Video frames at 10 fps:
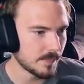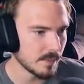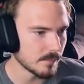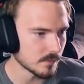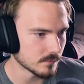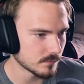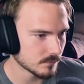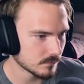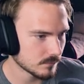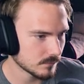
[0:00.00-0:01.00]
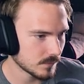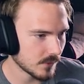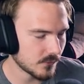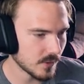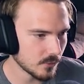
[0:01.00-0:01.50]
bim
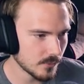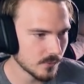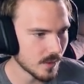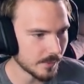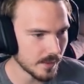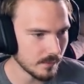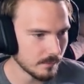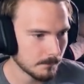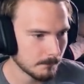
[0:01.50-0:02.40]
Qu'est-ce qu'il y a deux minutes après